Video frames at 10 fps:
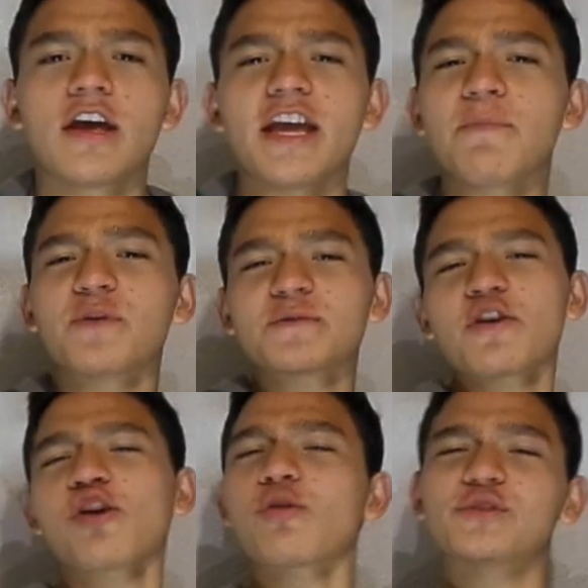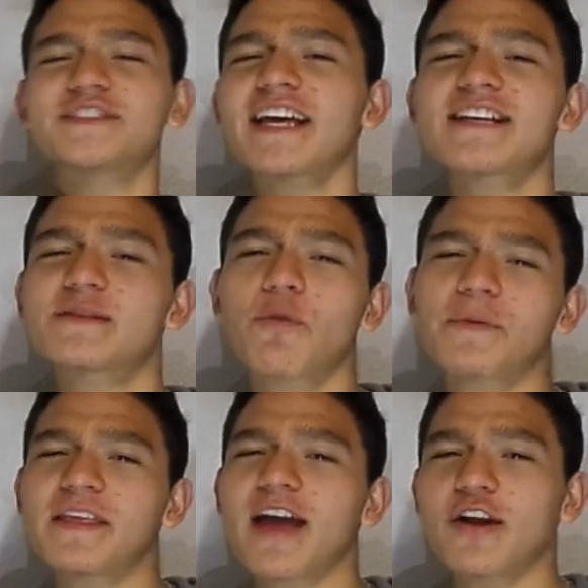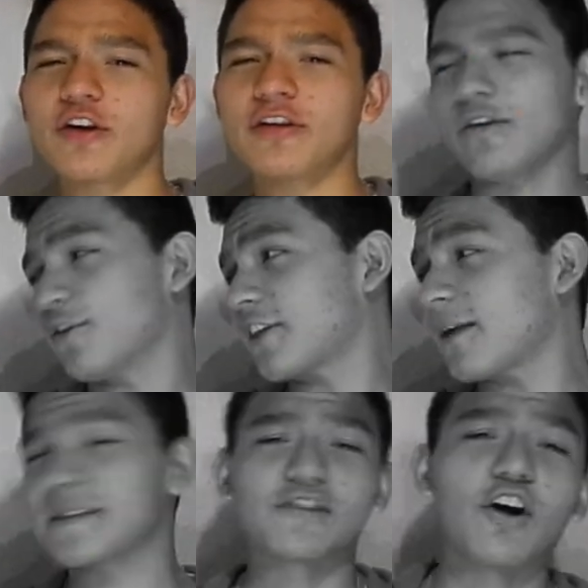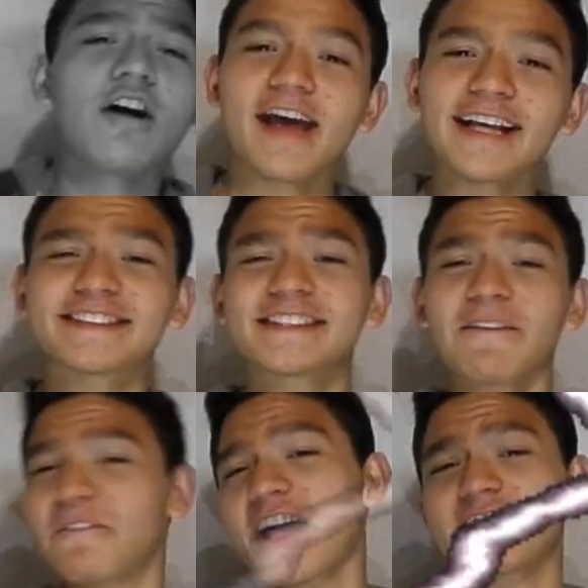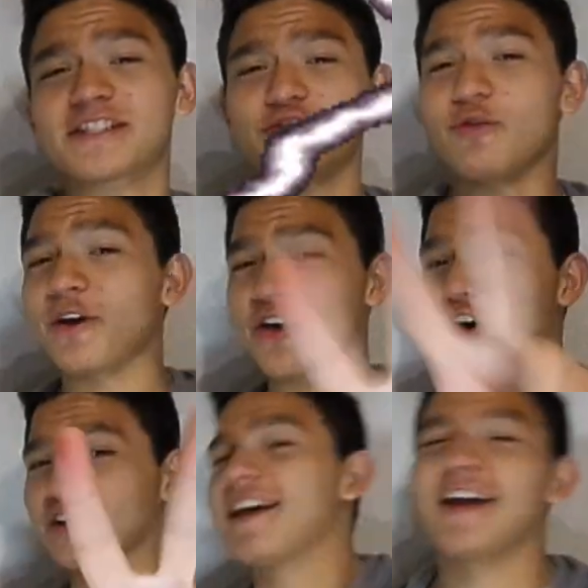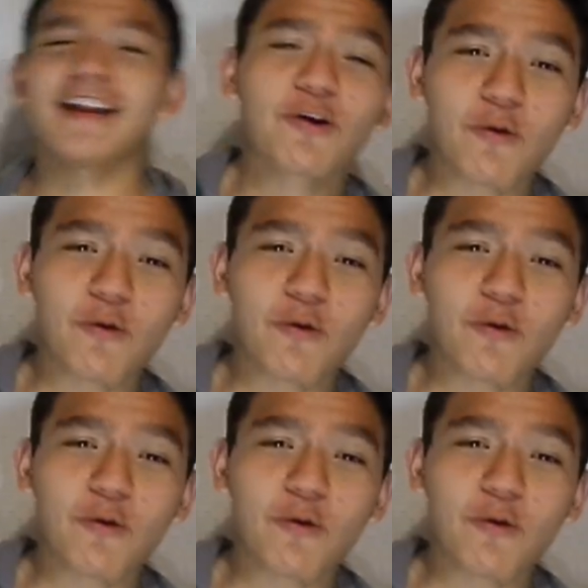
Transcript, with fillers: Y pues bueno, como ustedes lo pidieron, o tal vez no, este es el flash número 2, en el